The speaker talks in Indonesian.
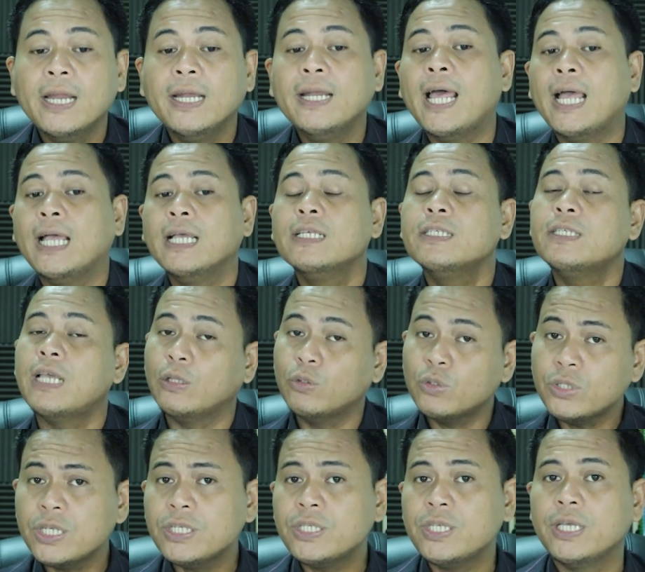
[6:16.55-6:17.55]
Nah,
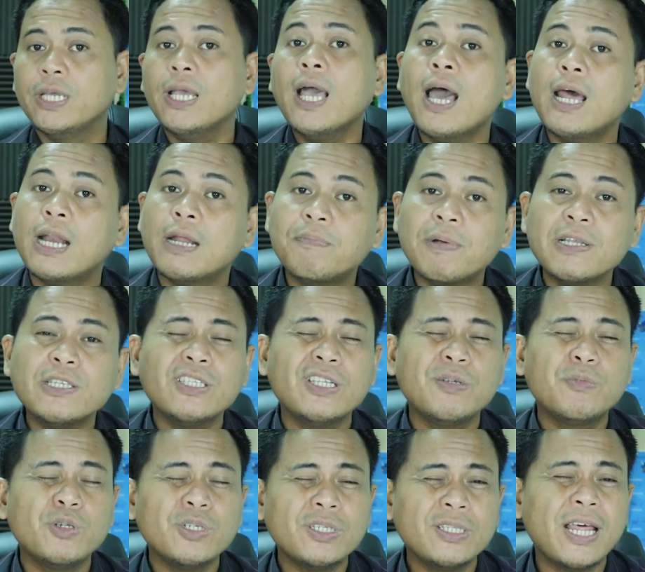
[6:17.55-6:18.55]
satu sisi harapan
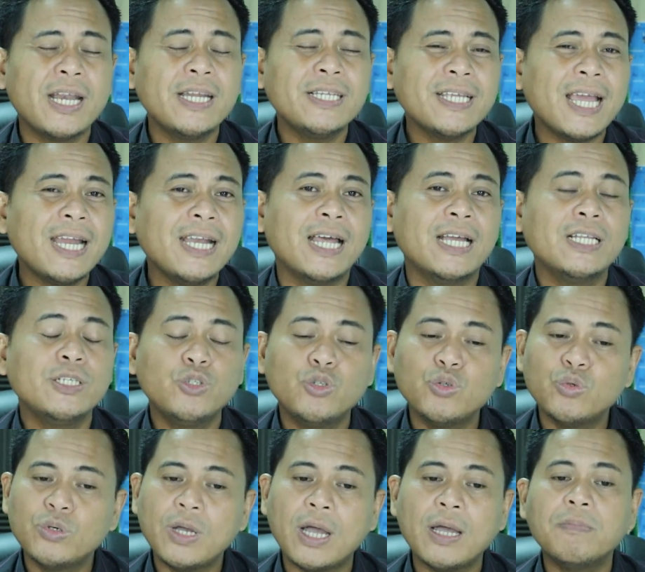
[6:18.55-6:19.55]
stimulus dari China
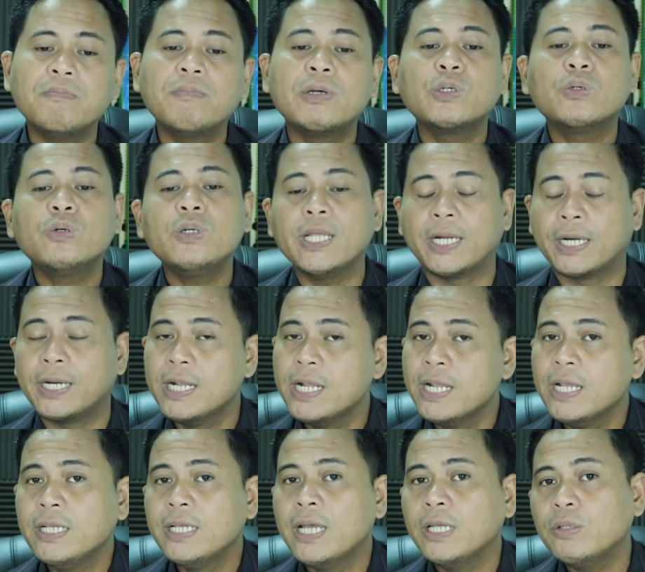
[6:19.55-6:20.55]
juga bergulir,
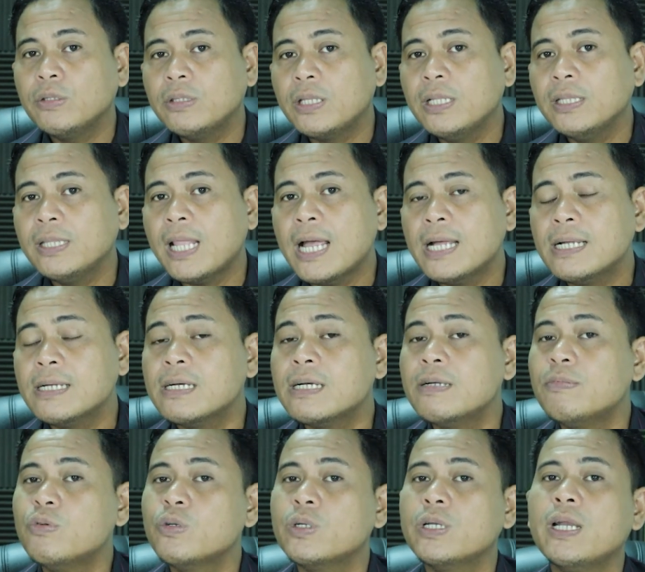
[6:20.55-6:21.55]
yaitu tentang
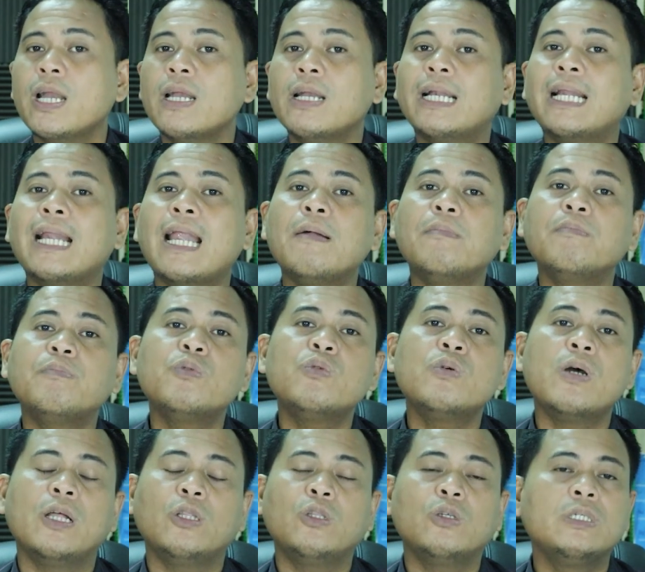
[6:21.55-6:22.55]
kemungkinan
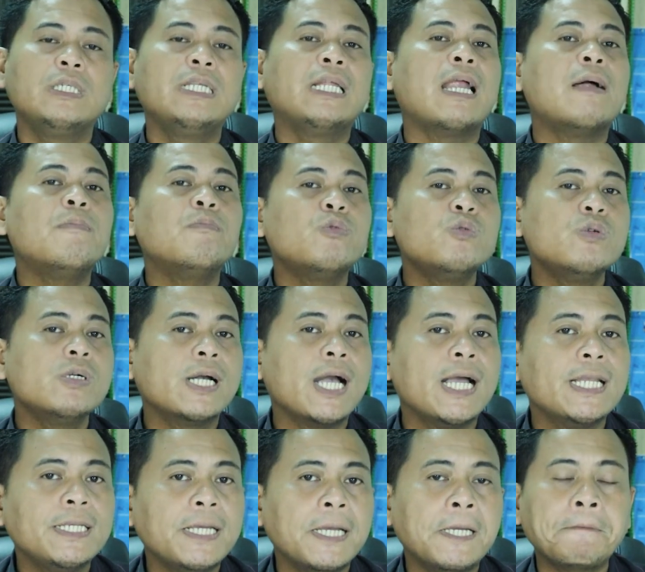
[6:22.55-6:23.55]
rampung atau
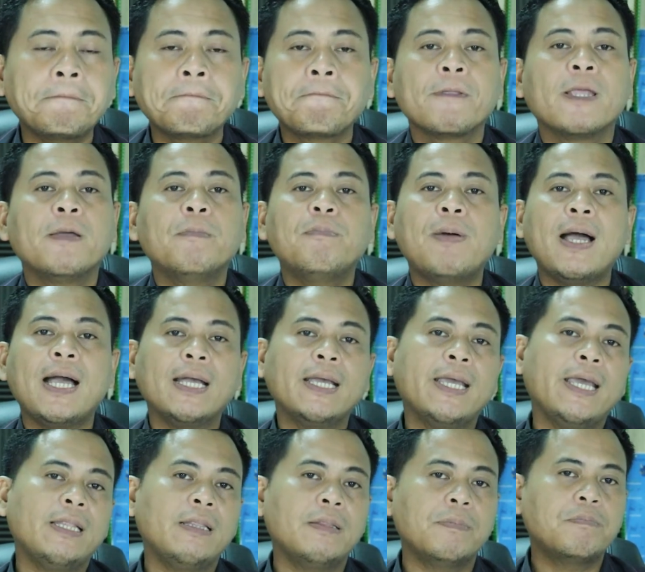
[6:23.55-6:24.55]
dirampungkannya
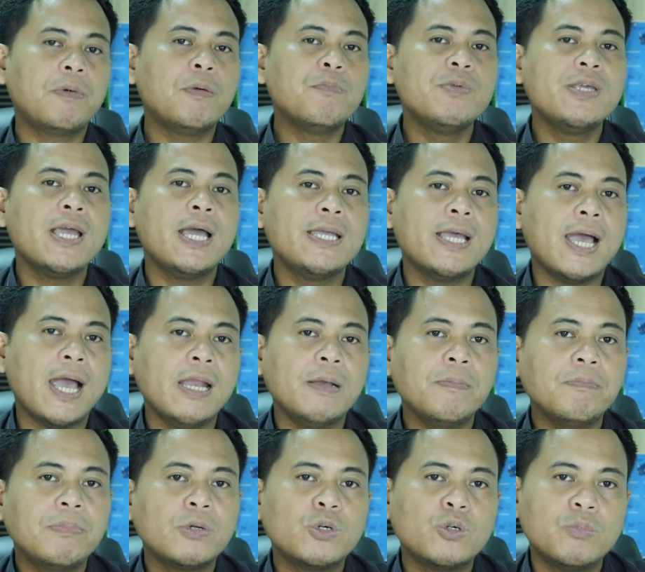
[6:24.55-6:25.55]
paket
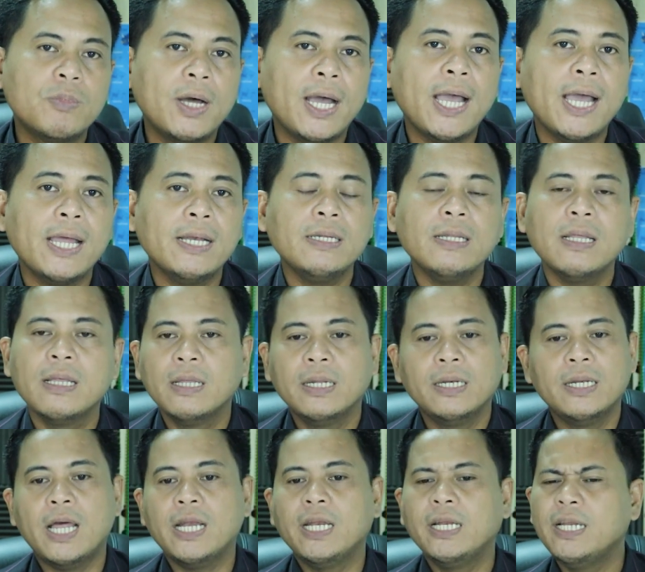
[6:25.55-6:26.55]
pembiayaan perumahan
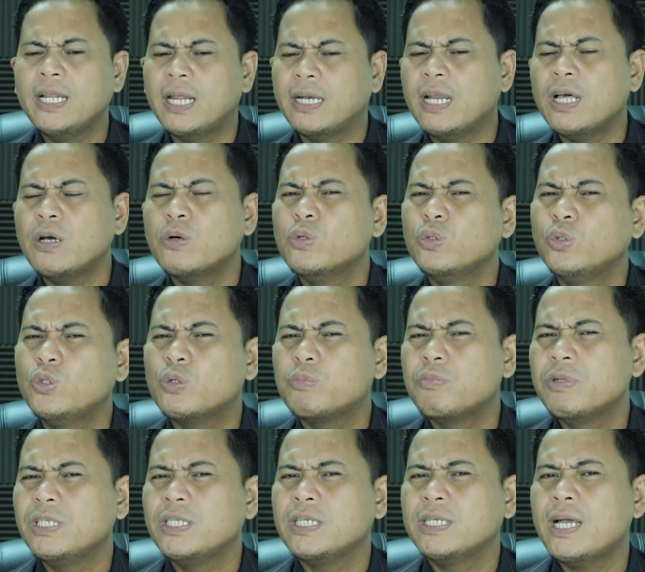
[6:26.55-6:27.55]
dan ini adalah untuk
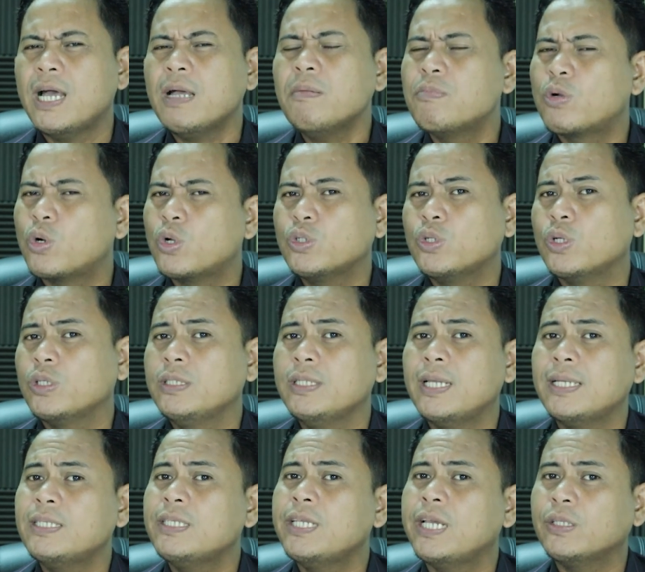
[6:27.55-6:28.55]
mencegah
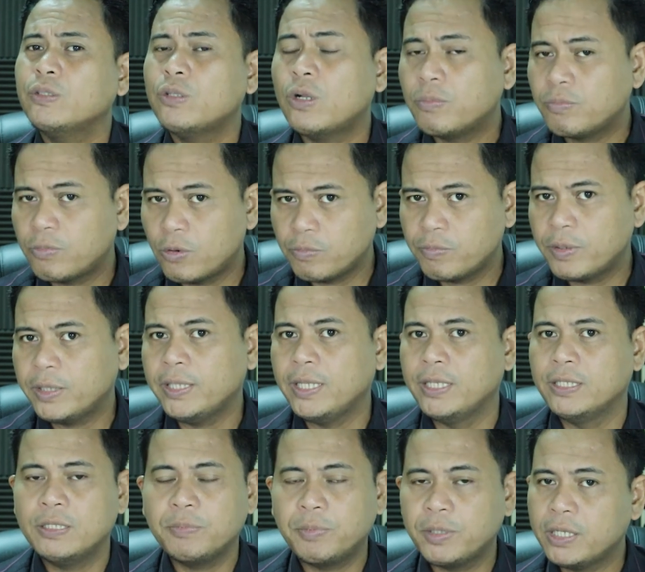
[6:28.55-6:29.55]
merosotnya sektor
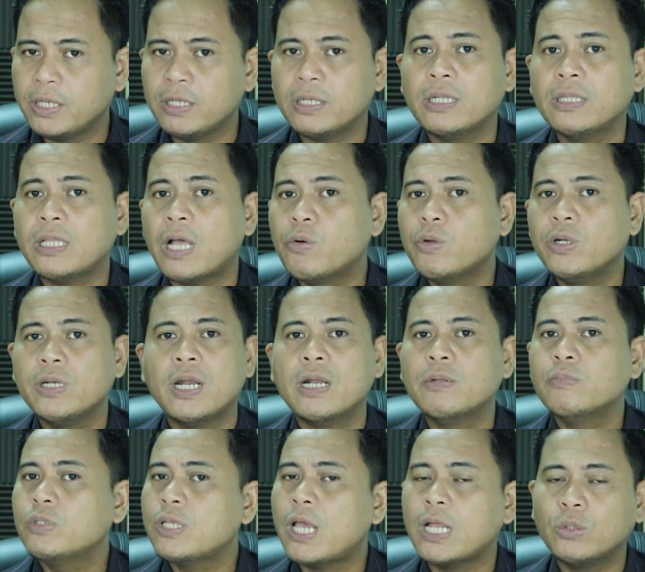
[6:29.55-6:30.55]
properti. Seperti kita ketahui
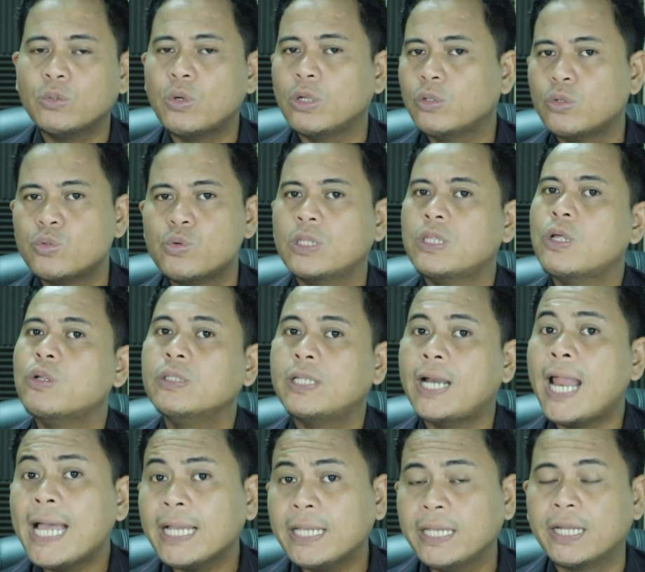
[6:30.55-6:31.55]
dalam satu atau dua tahun
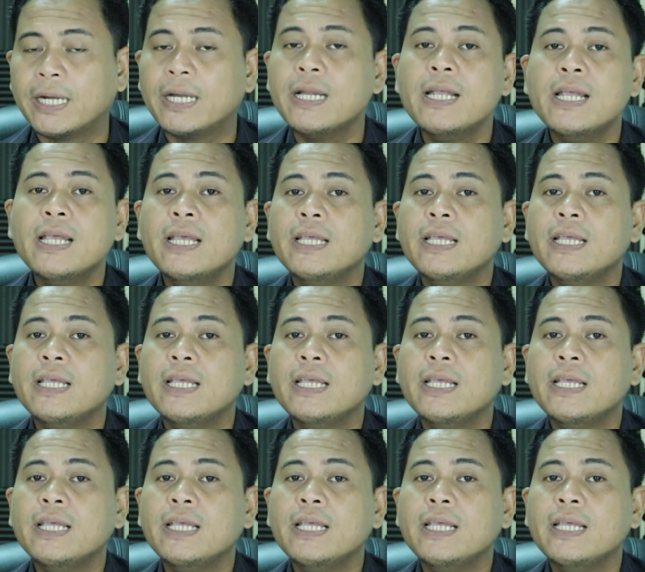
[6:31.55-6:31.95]
terakhir,